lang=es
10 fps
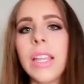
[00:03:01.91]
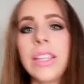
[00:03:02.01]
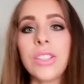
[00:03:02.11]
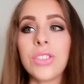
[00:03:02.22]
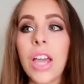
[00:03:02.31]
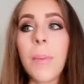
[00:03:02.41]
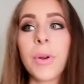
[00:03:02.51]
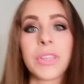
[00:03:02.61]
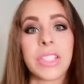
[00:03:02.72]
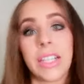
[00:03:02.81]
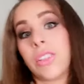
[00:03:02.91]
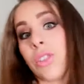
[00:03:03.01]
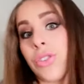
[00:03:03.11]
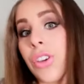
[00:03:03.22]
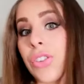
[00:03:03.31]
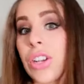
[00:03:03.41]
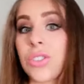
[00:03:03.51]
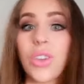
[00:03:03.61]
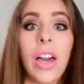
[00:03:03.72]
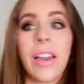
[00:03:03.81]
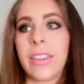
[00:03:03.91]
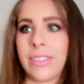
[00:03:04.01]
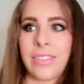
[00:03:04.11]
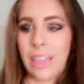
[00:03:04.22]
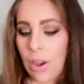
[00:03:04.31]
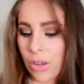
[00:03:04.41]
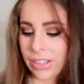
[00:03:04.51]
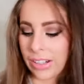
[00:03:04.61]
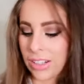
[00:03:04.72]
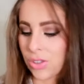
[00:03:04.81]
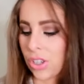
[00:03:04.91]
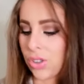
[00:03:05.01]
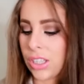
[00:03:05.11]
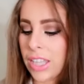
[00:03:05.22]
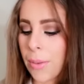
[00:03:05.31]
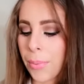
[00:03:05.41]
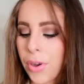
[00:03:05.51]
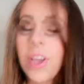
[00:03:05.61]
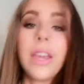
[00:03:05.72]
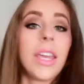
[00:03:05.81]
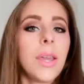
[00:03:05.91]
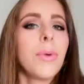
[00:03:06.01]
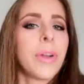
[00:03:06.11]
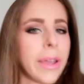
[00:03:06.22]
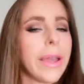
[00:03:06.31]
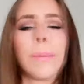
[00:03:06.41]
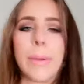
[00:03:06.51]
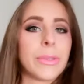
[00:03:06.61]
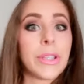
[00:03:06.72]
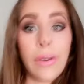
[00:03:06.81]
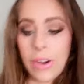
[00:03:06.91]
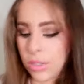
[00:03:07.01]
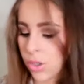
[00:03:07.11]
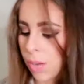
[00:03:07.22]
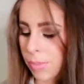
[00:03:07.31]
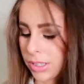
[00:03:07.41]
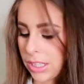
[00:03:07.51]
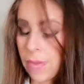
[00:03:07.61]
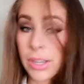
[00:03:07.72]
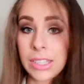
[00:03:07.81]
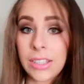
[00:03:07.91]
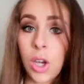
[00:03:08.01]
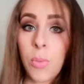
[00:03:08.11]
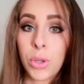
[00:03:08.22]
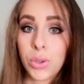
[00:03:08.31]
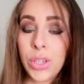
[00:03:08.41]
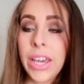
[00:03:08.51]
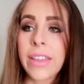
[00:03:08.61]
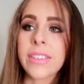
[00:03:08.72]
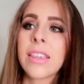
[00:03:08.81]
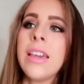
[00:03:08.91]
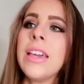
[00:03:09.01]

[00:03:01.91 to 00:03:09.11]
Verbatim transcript: Entonces aproveché que estoy estudiando en la ciudad, que tengo que estar en la ciudad todo el tiempo y busqué el mismo trabajo en la ciudad, aparte que hay bastantes oportunidades.